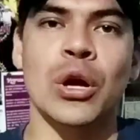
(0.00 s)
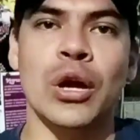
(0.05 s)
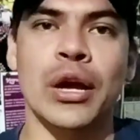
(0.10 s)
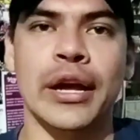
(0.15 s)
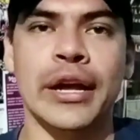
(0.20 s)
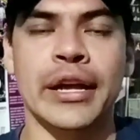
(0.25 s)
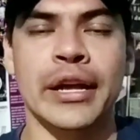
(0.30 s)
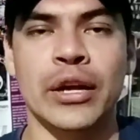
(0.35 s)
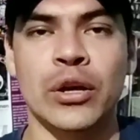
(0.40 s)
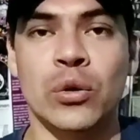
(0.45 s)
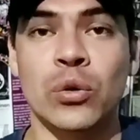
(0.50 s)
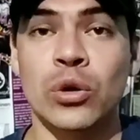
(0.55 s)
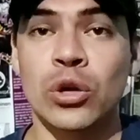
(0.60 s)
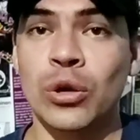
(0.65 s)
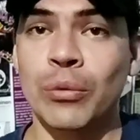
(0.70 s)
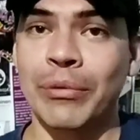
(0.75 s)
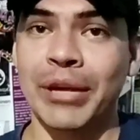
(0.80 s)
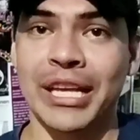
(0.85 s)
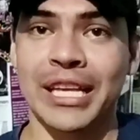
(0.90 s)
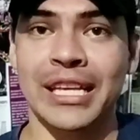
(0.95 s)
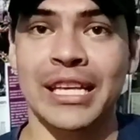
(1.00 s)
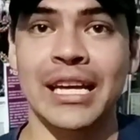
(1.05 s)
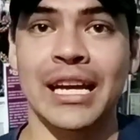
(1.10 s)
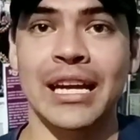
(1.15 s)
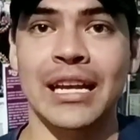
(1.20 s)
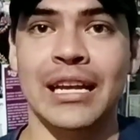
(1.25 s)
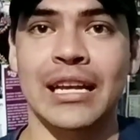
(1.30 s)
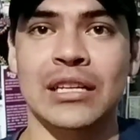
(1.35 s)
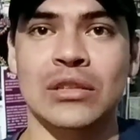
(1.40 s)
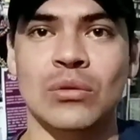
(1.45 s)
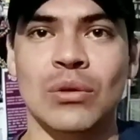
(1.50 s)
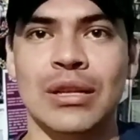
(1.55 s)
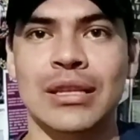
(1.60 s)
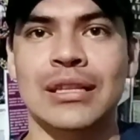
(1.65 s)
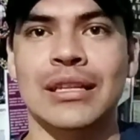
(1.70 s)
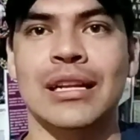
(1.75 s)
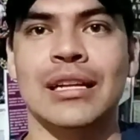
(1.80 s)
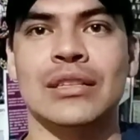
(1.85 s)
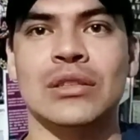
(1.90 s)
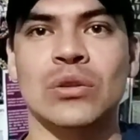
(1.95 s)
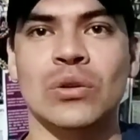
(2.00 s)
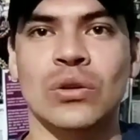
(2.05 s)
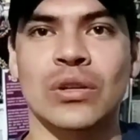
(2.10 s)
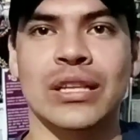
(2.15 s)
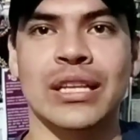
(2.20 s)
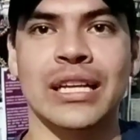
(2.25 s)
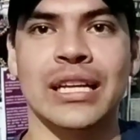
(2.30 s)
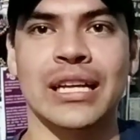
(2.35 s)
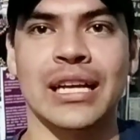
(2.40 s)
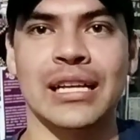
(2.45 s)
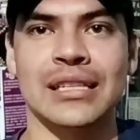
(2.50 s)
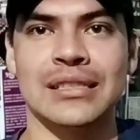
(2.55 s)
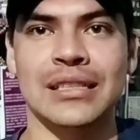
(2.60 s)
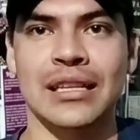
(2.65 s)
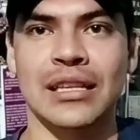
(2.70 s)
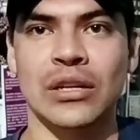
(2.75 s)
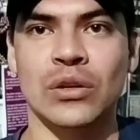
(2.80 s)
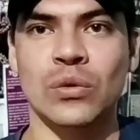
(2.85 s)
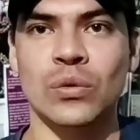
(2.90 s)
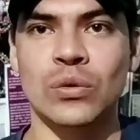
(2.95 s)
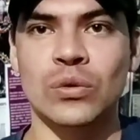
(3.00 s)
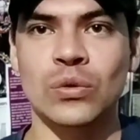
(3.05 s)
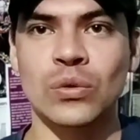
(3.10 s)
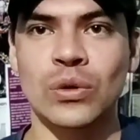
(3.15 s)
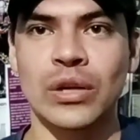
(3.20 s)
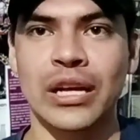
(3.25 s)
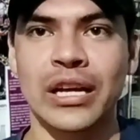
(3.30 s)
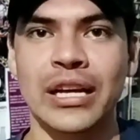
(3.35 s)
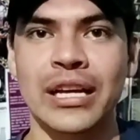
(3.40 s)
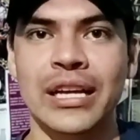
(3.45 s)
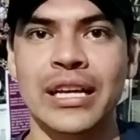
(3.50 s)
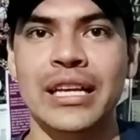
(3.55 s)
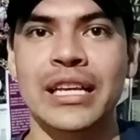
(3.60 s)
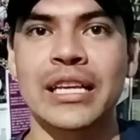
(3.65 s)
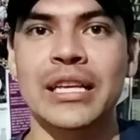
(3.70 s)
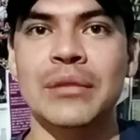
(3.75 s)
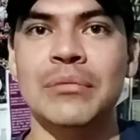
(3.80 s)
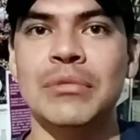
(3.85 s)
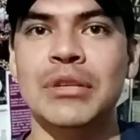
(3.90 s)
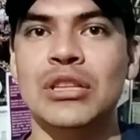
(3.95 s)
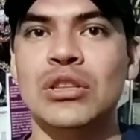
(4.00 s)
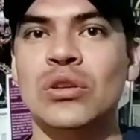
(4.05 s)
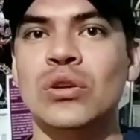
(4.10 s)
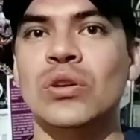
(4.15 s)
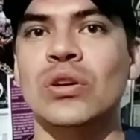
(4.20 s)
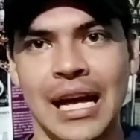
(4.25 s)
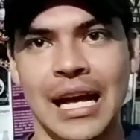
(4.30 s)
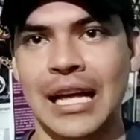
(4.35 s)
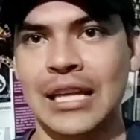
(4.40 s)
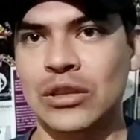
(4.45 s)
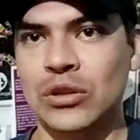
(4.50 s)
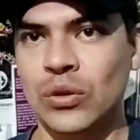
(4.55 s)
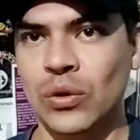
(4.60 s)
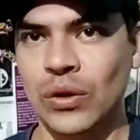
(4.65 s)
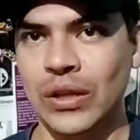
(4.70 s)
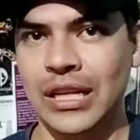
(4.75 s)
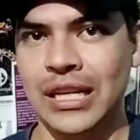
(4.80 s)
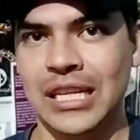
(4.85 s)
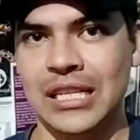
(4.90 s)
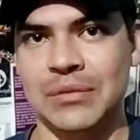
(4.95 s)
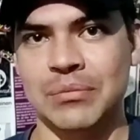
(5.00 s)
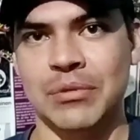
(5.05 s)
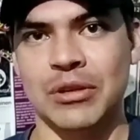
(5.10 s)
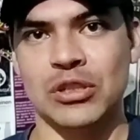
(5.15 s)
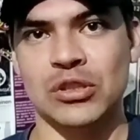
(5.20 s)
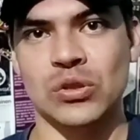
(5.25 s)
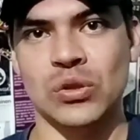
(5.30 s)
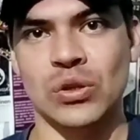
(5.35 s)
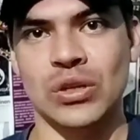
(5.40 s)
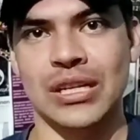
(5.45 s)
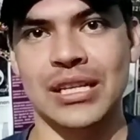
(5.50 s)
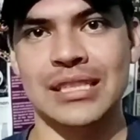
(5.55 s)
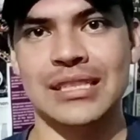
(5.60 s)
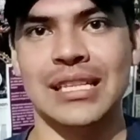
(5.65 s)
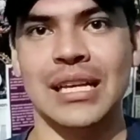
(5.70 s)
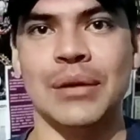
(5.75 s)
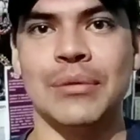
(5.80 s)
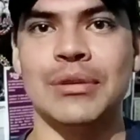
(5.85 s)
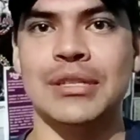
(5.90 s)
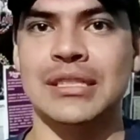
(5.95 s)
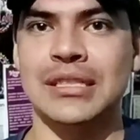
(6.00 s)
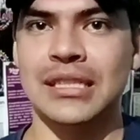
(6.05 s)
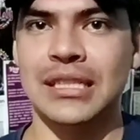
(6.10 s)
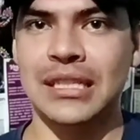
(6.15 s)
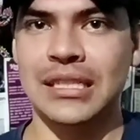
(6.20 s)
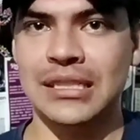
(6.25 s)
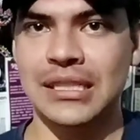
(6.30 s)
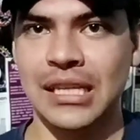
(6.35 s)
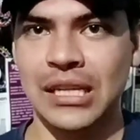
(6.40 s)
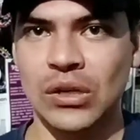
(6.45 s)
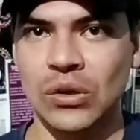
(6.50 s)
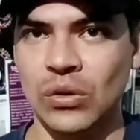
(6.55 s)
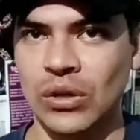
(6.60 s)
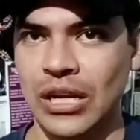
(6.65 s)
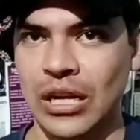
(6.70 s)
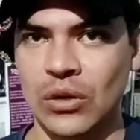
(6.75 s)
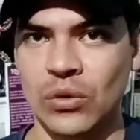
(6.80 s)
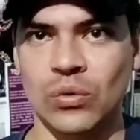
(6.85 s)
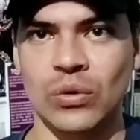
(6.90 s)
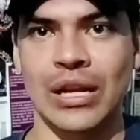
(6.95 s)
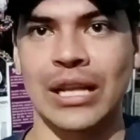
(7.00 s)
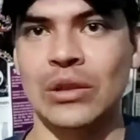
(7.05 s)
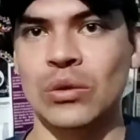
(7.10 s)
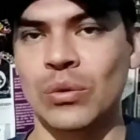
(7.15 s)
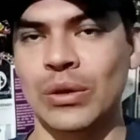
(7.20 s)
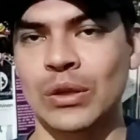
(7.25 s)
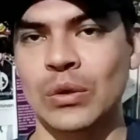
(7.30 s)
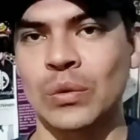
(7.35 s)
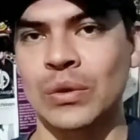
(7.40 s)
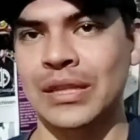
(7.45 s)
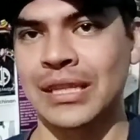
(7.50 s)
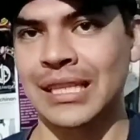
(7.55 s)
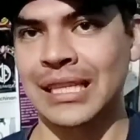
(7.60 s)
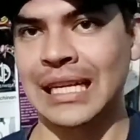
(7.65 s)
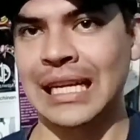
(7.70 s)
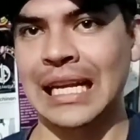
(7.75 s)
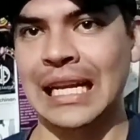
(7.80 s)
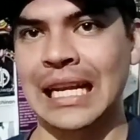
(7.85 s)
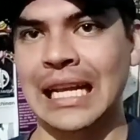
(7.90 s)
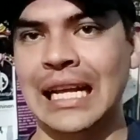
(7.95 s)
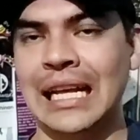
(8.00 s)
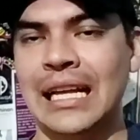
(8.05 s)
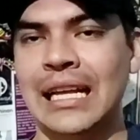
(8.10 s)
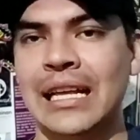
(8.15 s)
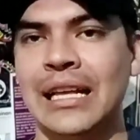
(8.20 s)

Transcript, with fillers: eh, Julio Mejía, el actual director de Casa de Cultura, invitó a todas las personas a vestirse con algún atuendo indígena,